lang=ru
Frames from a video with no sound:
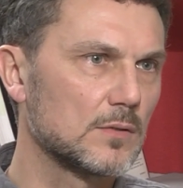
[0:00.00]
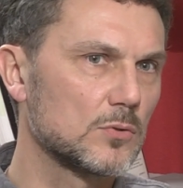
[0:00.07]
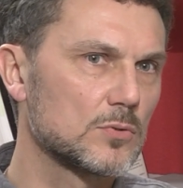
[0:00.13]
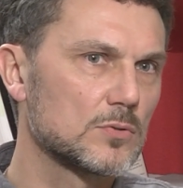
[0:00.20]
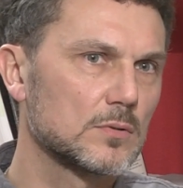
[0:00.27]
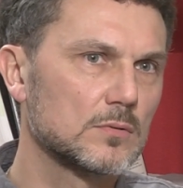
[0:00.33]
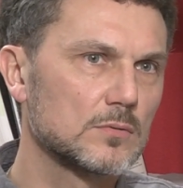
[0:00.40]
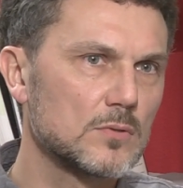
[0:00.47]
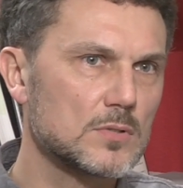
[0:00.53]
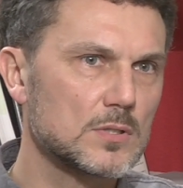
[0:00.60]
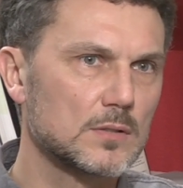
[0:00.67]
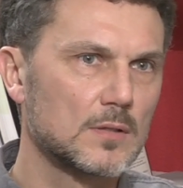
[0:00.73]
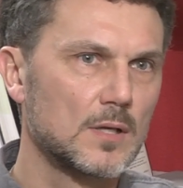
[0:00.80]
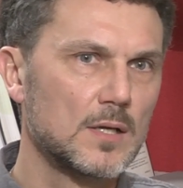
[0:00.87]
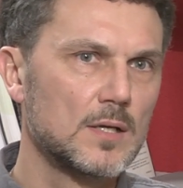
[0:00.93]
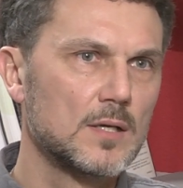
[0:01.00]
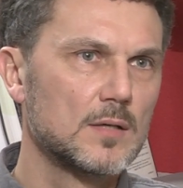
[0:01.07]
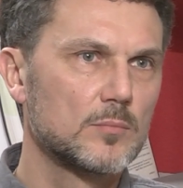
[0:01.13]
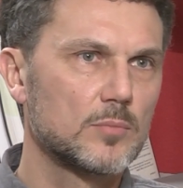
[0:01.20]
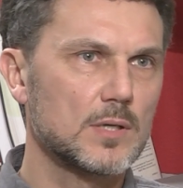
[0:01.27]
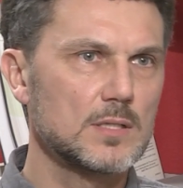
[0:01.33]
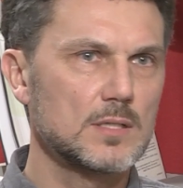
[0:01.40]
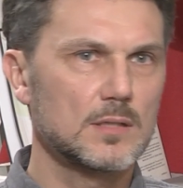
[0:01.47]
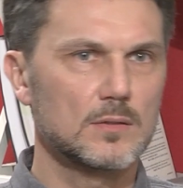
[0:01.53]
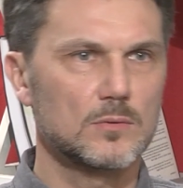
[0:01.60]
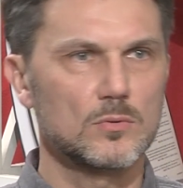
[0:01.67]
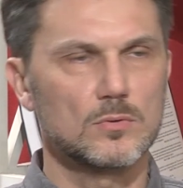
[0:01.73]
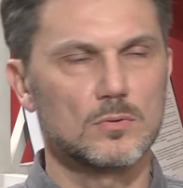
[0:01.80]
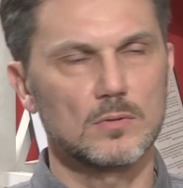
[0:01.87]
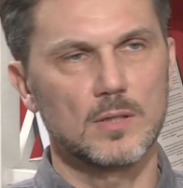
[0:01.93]
То есть он должен пройти это
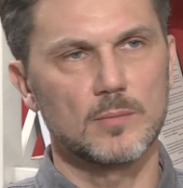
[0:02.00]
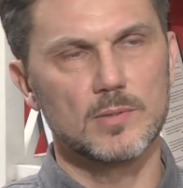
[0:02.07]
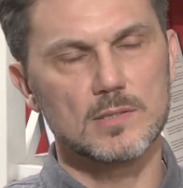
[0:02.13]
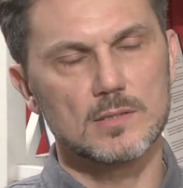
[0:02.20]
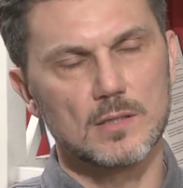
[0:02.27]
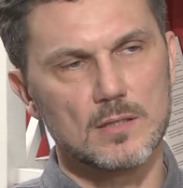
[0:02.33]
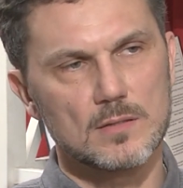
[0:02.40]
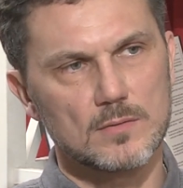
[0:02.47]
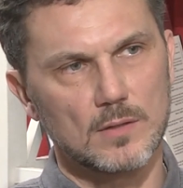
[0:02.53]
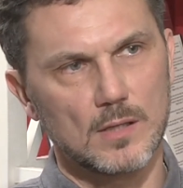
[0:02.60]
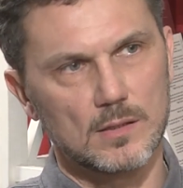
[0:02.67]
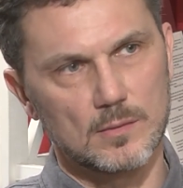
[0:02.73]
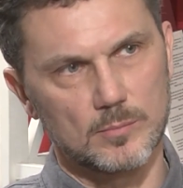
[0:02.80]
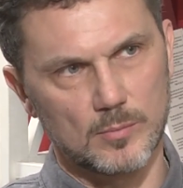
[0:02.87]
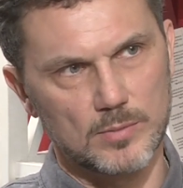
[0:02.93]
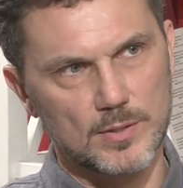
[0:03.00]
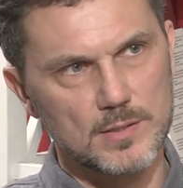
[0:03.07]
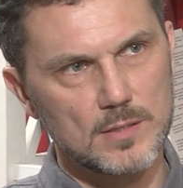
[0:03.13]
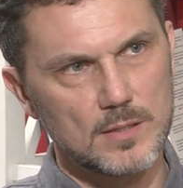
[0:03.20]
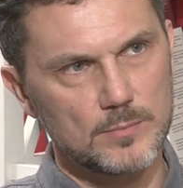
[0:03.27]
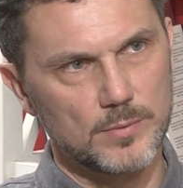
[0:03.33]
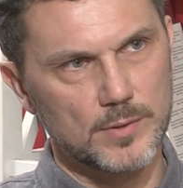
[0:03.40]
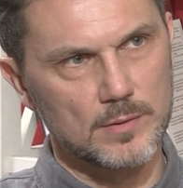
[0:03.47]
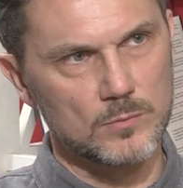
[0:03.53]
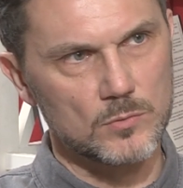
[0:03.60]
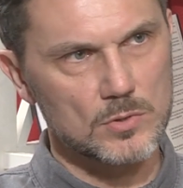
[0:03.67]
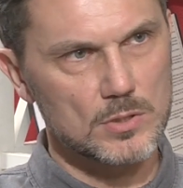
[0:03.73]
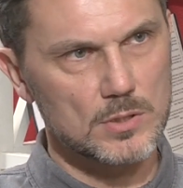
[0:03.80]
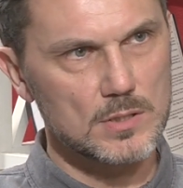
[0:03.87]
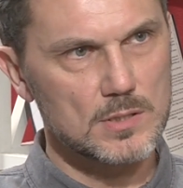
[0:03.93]
культурное пространство, как-то побродить по
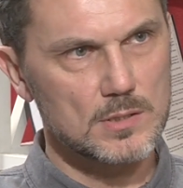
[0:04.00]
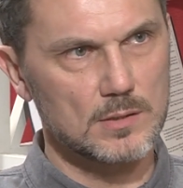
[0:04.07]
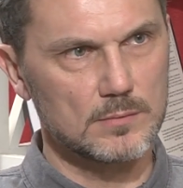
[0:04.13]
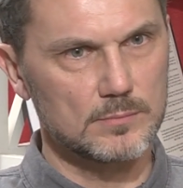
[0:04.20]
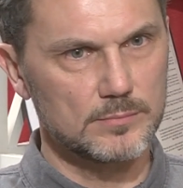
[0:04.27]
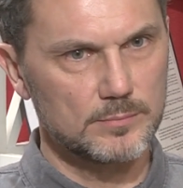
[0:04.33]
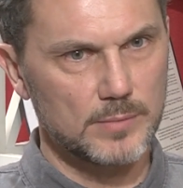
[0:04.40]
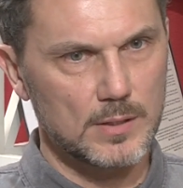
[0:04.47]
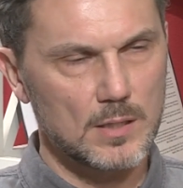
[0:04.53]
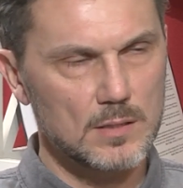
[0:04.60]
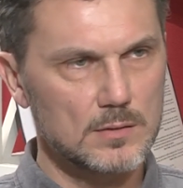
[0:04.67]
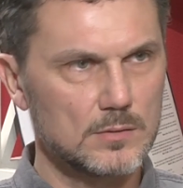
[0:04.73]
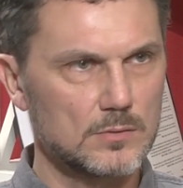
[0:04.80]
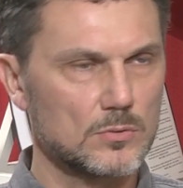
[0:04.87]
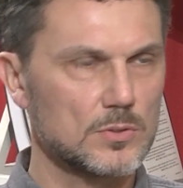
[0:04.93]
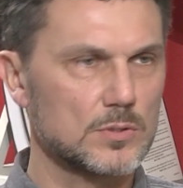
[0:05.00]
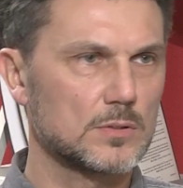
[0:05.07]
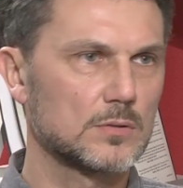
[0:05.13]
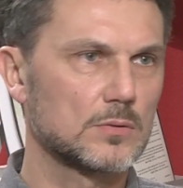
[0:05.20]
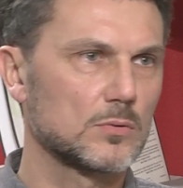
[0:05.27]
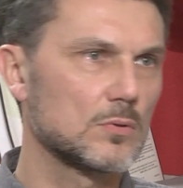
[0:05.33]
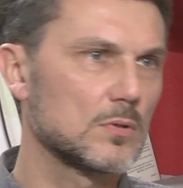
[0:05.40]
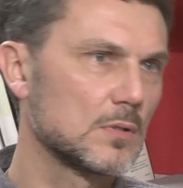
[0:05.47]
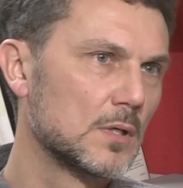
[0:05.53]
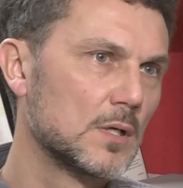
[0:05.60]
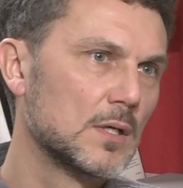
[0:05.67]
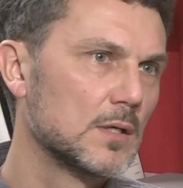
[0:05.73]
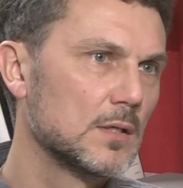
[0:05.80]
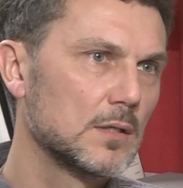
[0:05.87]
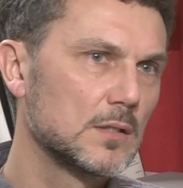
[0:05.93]
нему, сжиться, понять, кто есть кто,
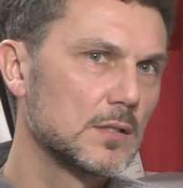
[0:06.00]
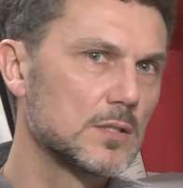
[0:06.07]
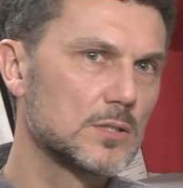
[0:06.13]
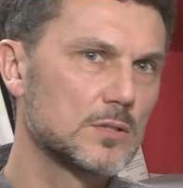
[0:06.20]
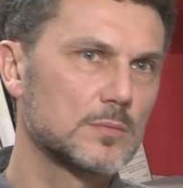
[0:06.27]
и